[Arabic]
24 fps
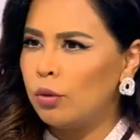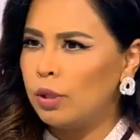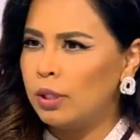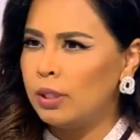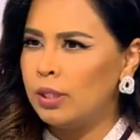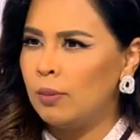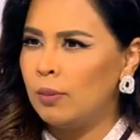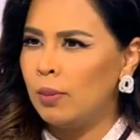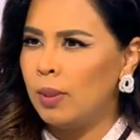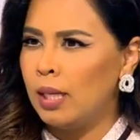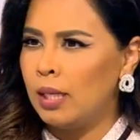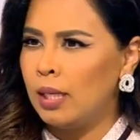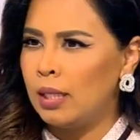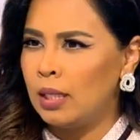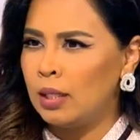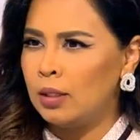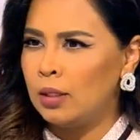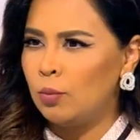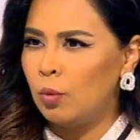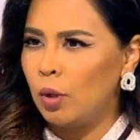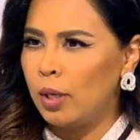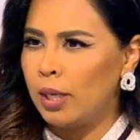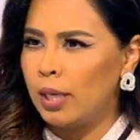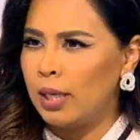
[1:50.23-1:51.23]
عندي
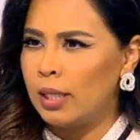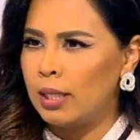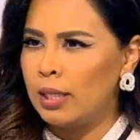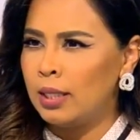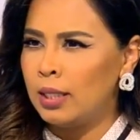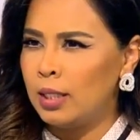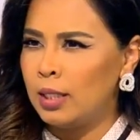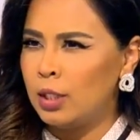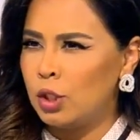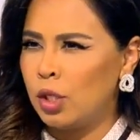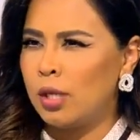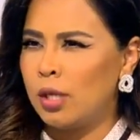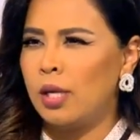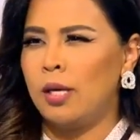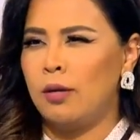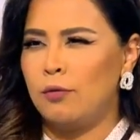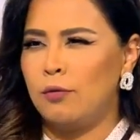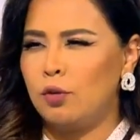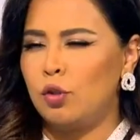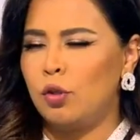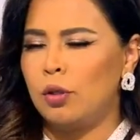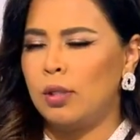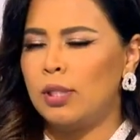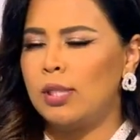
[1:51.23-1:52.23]
مهارات معينه عشان
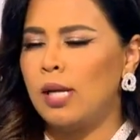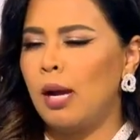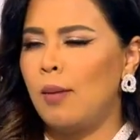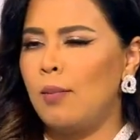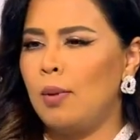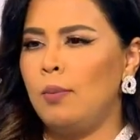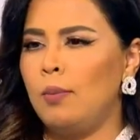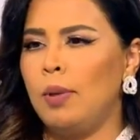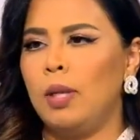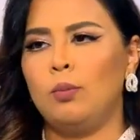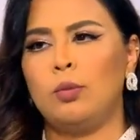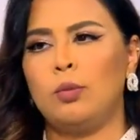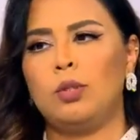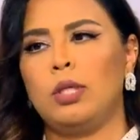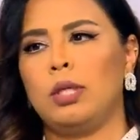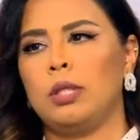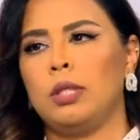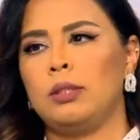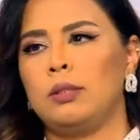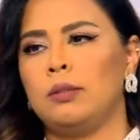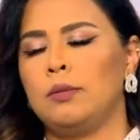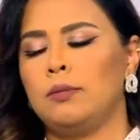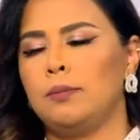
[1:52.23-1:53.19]
اعرف شلون اتعامل مع المنتقد